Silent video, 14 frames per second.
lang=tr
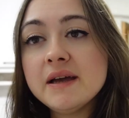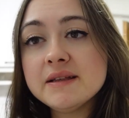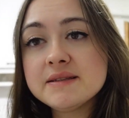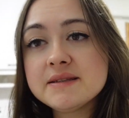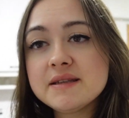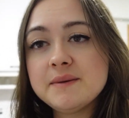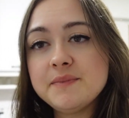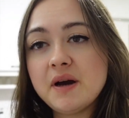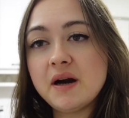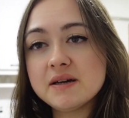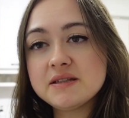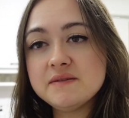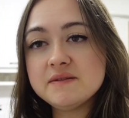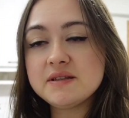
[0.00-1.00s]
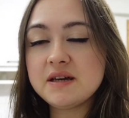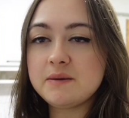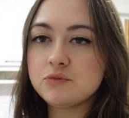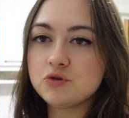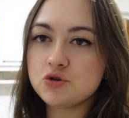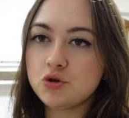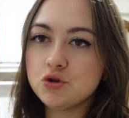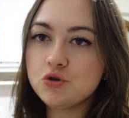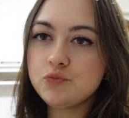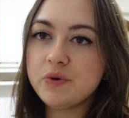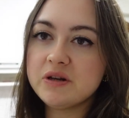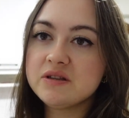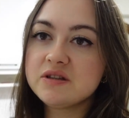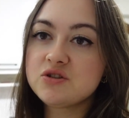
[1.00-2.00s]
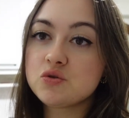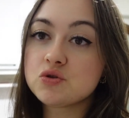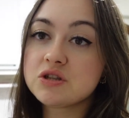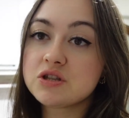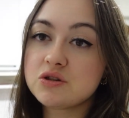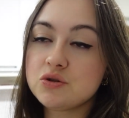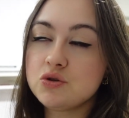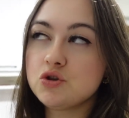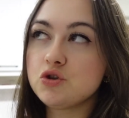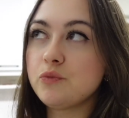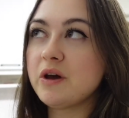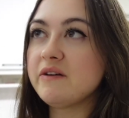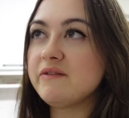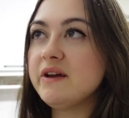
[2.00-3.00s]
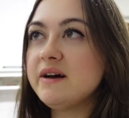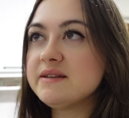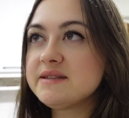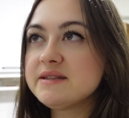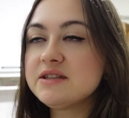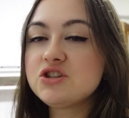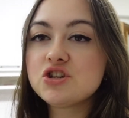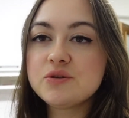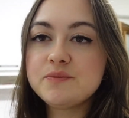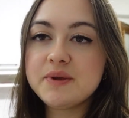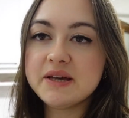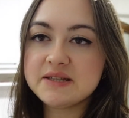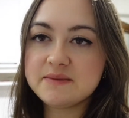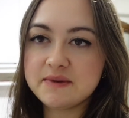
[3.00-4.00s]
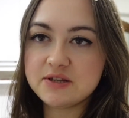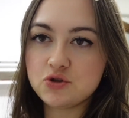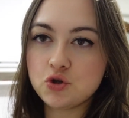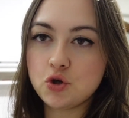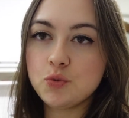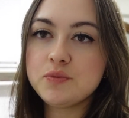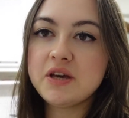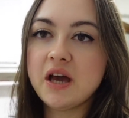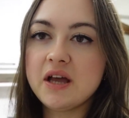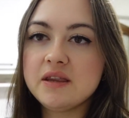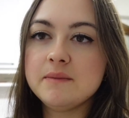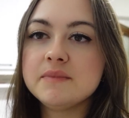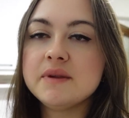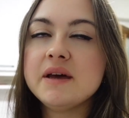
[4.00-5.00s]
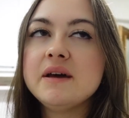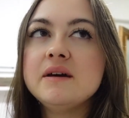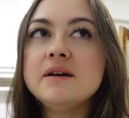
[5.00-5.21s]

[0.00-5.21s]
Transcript: En azından bir aktivite yapmış olduk. Ben de çok sıkılıyordum evde. Aslında çıkıp gezmek istiyorum kendim de.